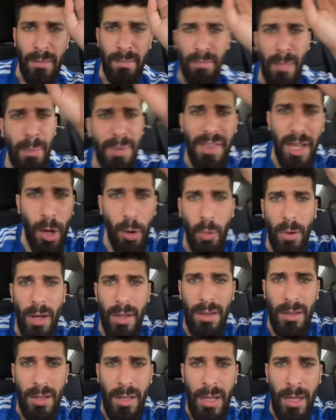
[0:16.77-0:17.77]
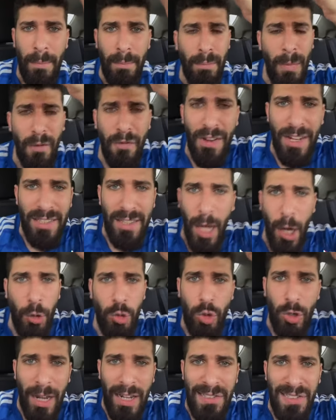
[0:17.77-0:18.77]
ما بتعوض ما فيك
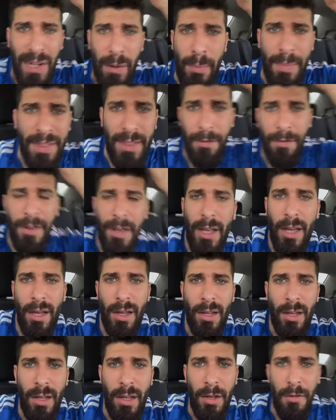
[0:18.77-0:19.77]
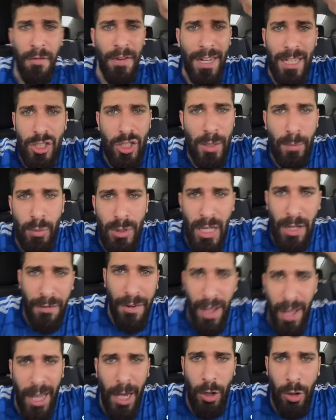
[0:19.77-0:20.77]
تعوضه هالزلمة بالدفاع فيك تجيب
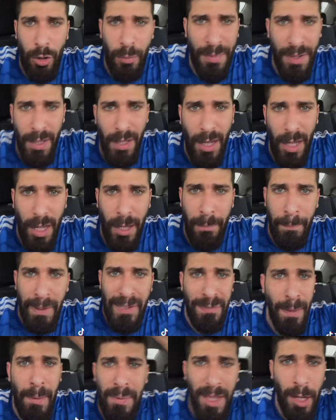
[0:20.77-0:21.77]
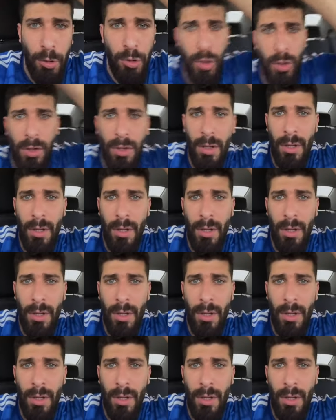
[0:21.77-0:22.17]
مدافع غيره منيح بس ما بتعوضه